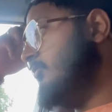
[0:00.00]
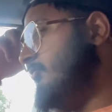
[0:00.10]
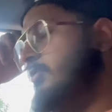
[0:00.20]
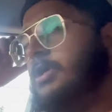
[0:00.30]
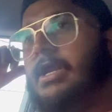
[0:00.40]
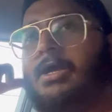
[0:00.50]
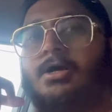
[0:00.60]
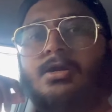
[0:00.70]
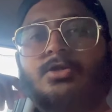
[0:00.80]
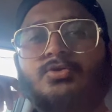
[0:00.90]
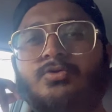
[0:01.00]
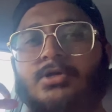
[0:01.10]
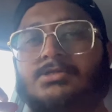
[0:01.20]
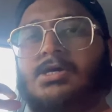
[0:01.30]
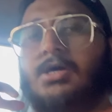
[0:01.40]
वो क्रैक करना
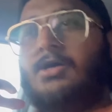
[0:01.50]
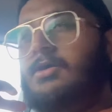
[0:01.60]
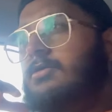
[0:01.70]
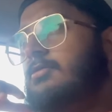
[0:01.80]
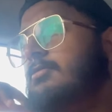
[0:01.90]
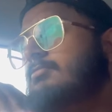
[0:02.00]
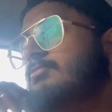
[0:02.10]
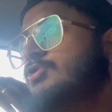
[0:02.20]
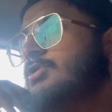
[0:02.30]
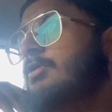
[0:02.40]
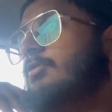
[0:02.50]
थोड़ा सा मुश्किल